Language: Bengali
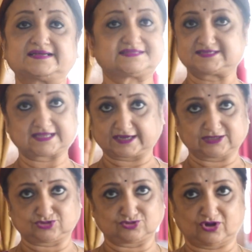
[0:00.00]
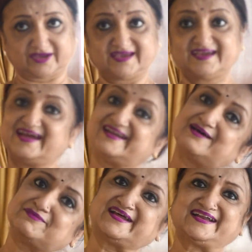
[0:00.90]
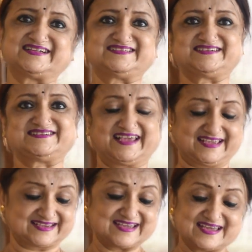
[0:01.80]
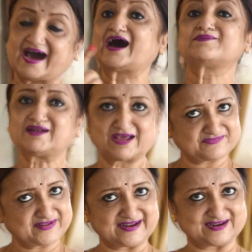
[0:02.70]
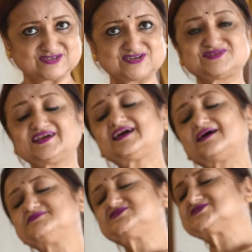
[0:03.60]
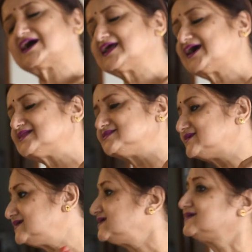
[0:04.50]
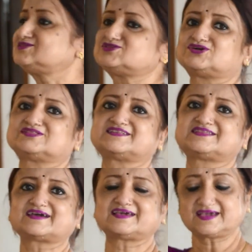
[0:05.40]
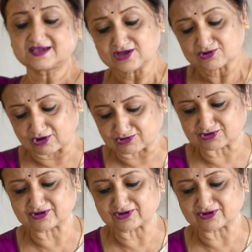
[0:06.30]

খাচ্ছি তা কিন্তু নয় এটা আমার এনার্জি ড্রিঙ্ক হার্বাল লাইফের এনার্জি ড্রিঙ্ক আমি সারা দিন চলতে থাকি কখনো